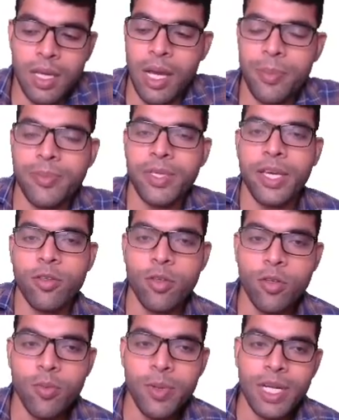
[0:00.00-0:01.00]
आप चाहे तो
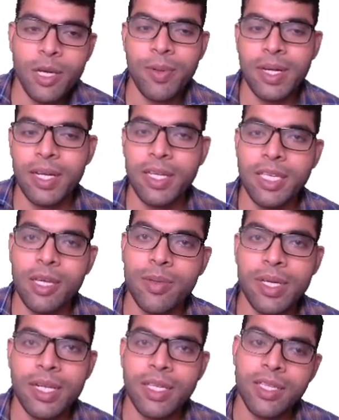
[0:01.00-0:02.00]
इनको फटाफट लिख के भी
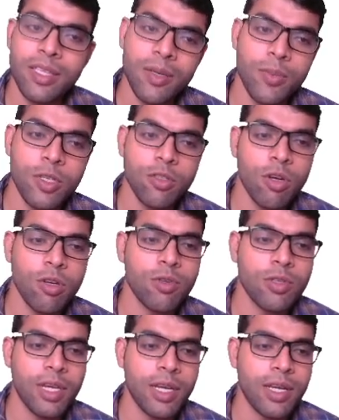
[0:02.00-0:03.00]
करेंगे तब भी सॉल्व
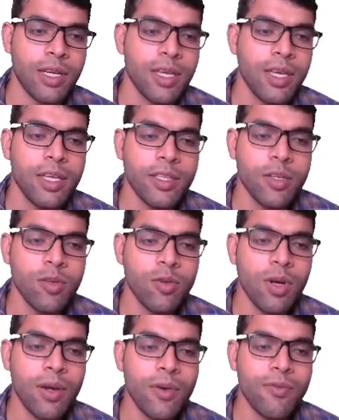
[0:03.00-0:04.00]
हो जाएगा देखो
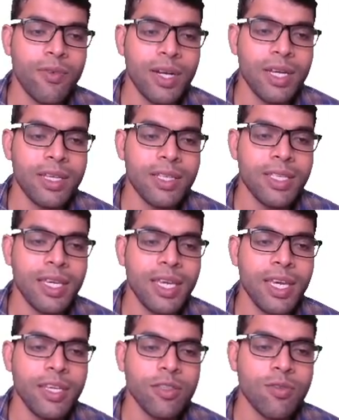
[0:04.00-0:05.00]
वर्ग ये
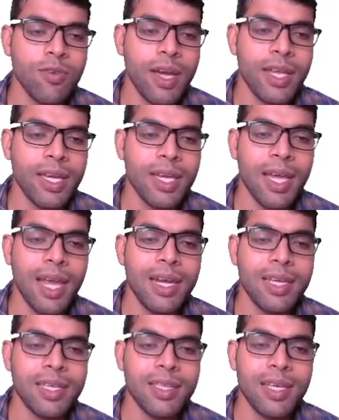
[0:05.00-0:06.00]
ए स्क्वायर है
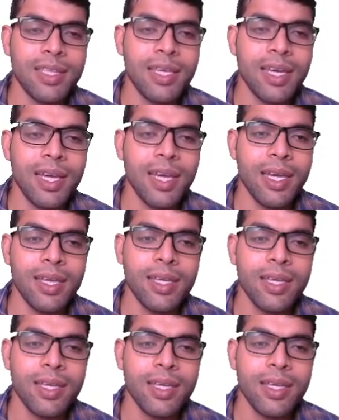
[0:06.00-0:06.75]
एल कितना दिया है